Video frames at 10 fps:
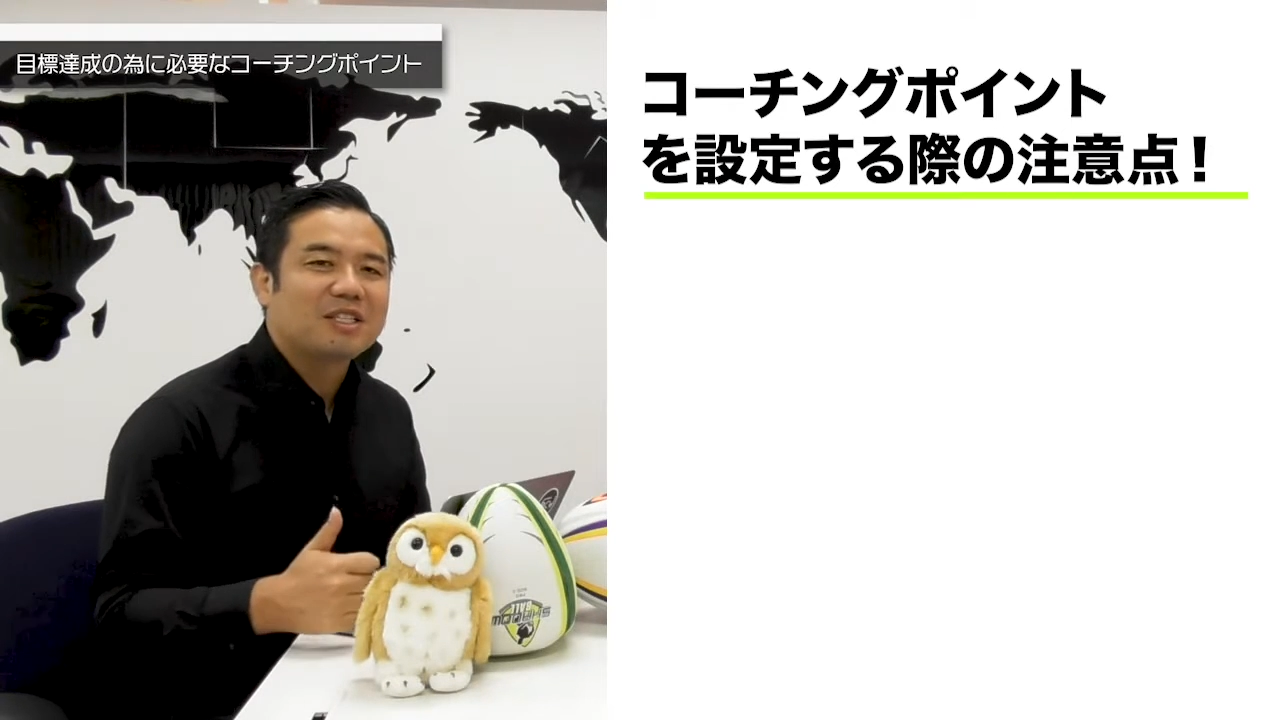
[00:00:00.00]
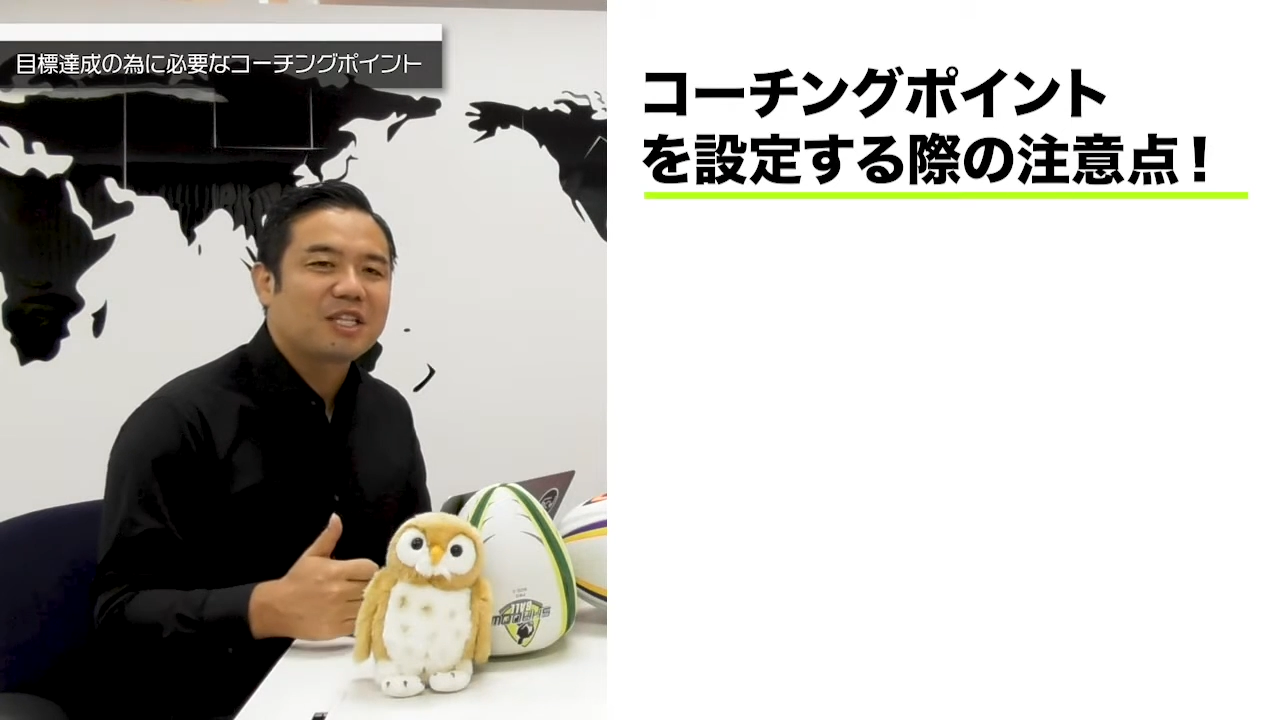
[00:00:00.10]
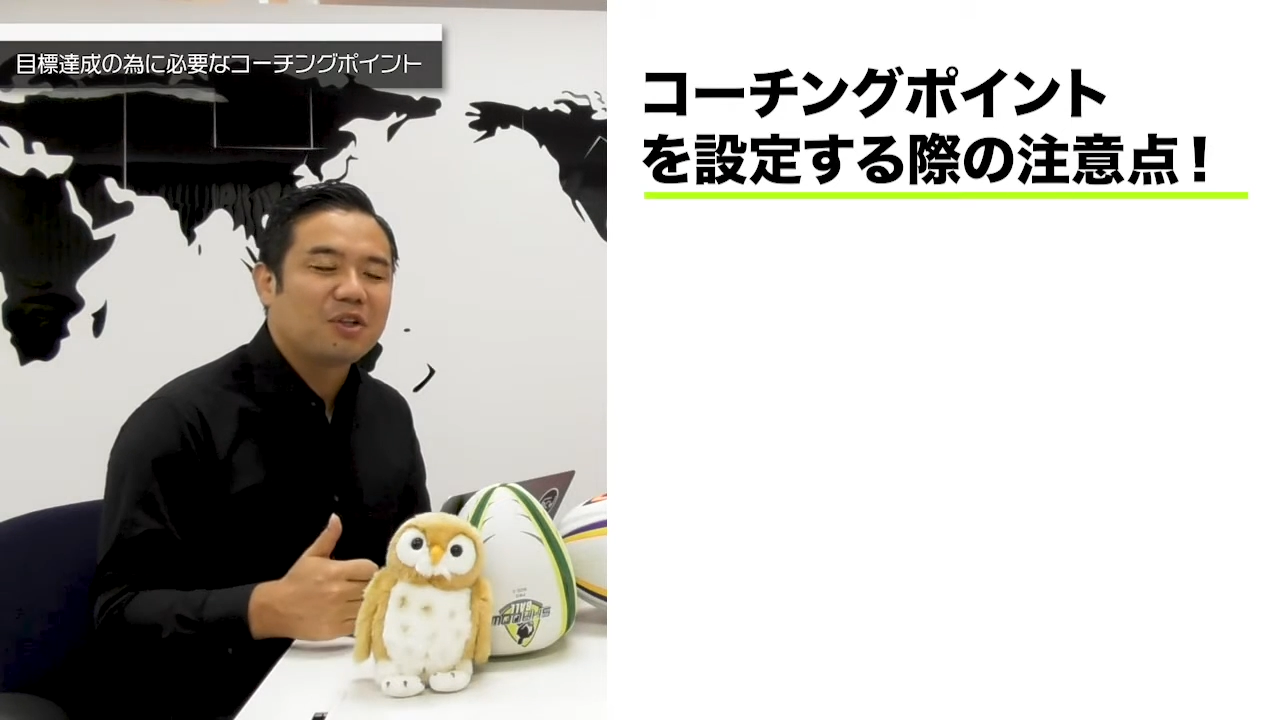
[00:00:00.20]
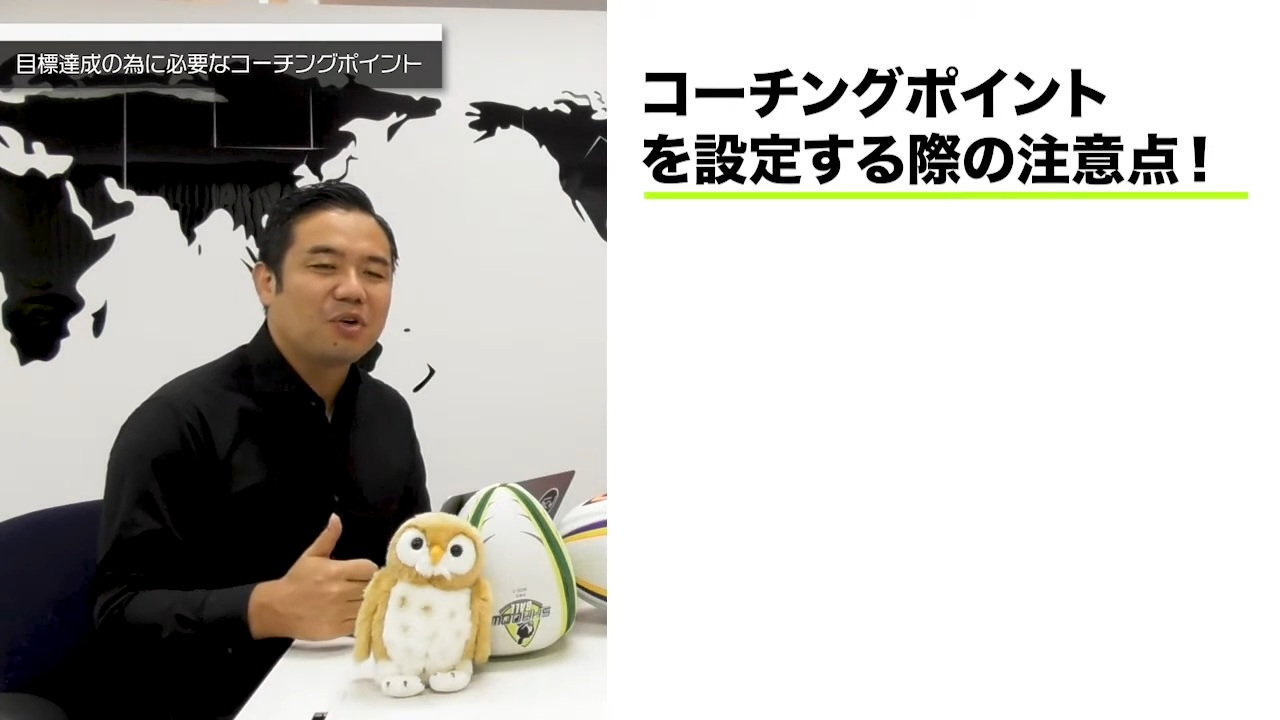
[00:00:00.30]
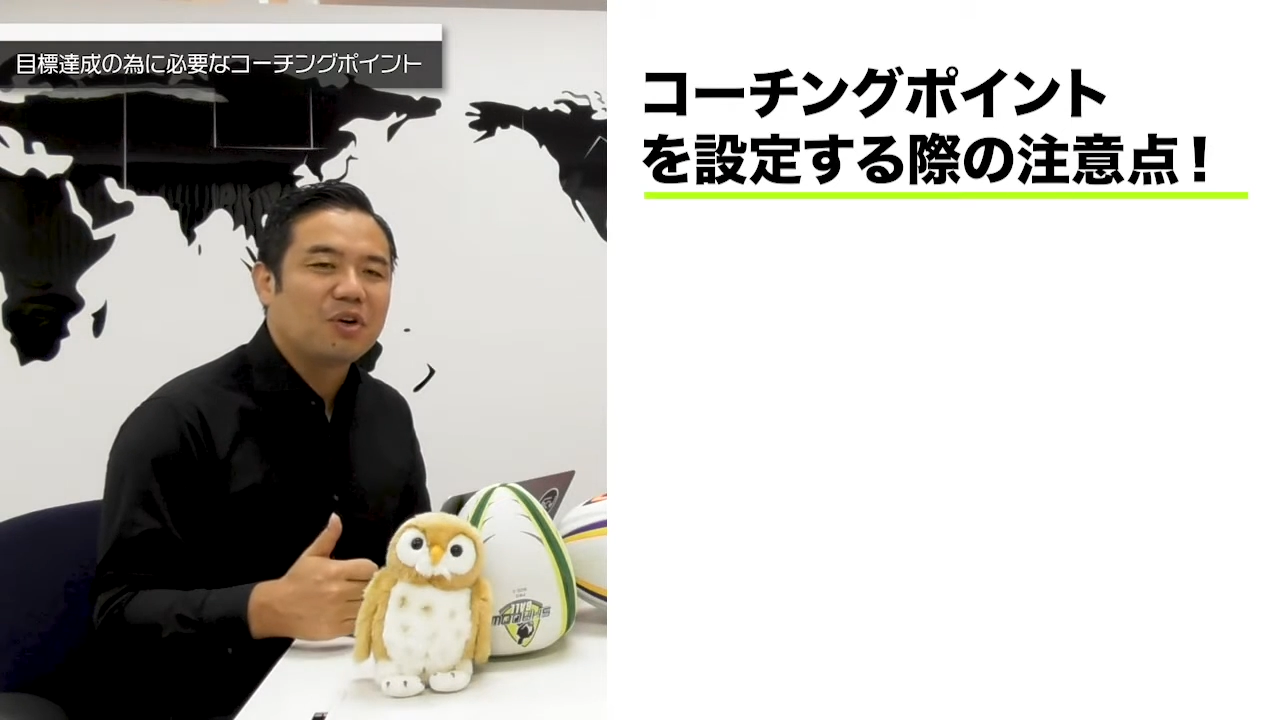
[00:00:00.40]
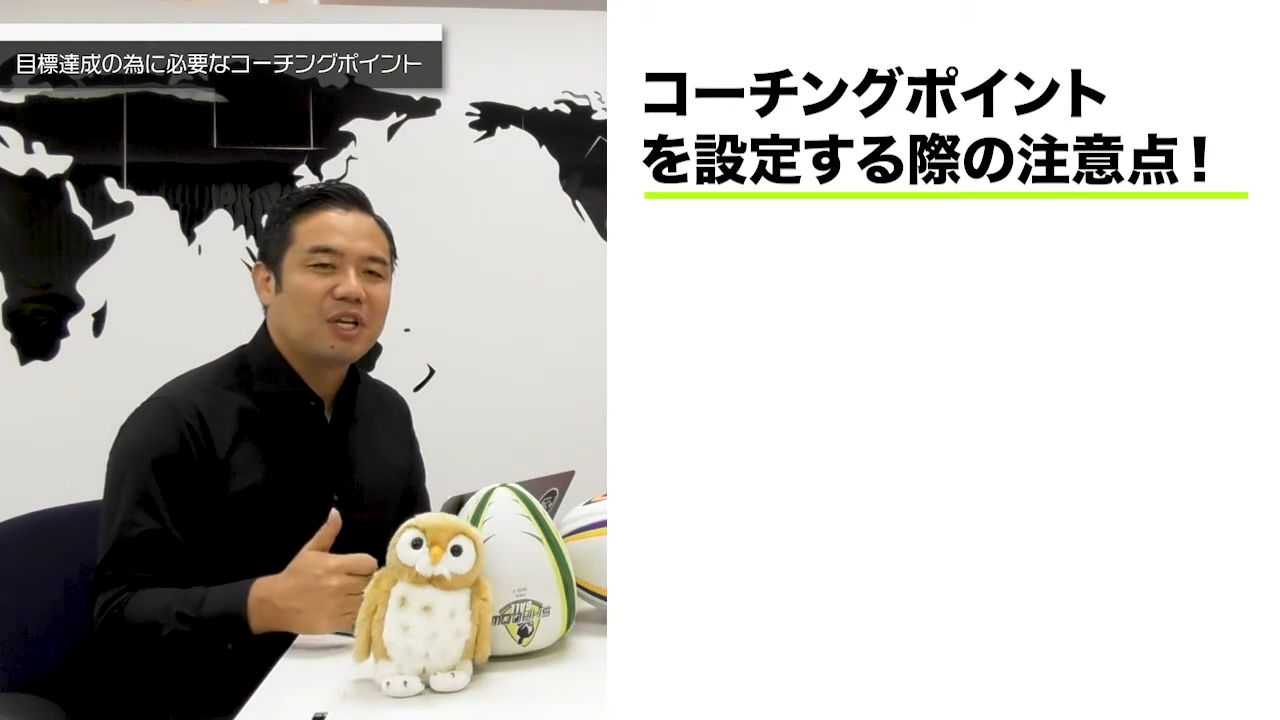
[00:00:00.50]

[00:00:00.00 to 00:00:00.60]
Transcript: んですけど、